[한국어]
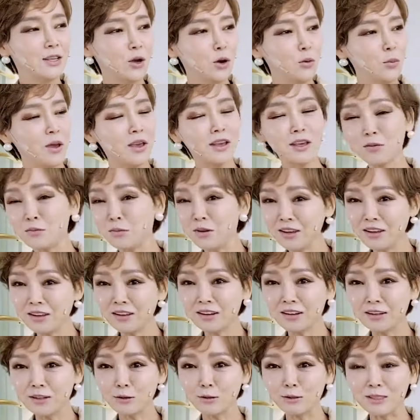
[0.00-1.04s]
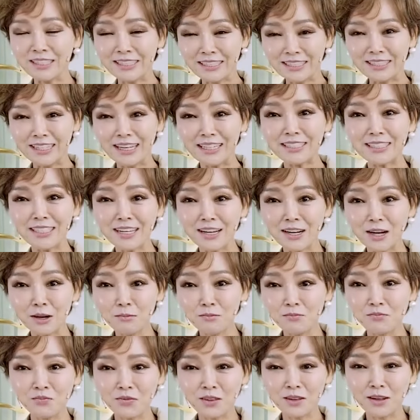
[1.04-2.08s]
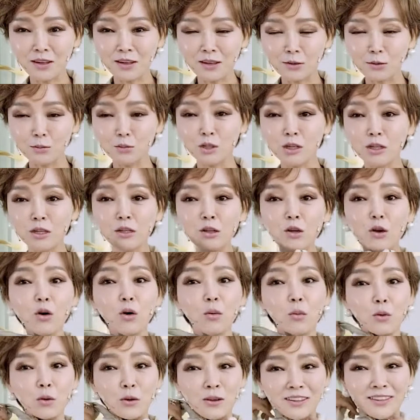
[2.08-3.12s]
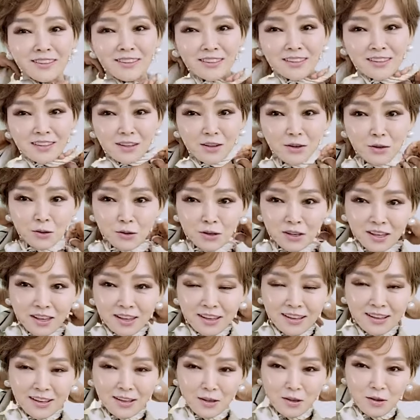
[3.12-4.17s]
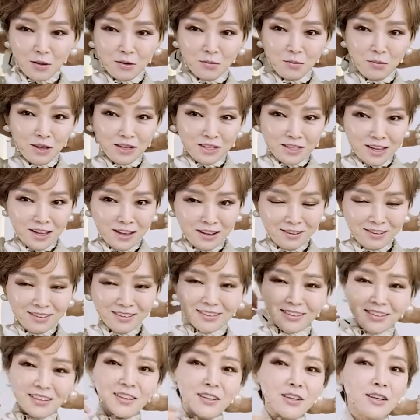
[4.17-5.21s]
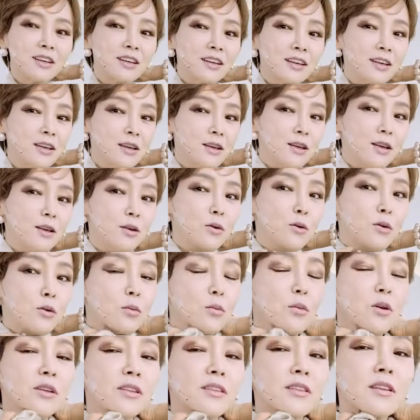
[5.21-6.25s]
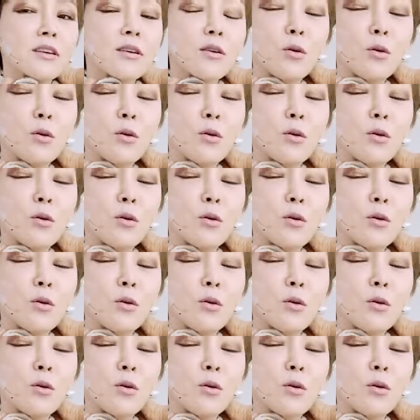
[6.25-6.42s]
여백의 미, 그리고 쨍쨍함, 덜 더워 보이는, 요렇게 내세요. 그러면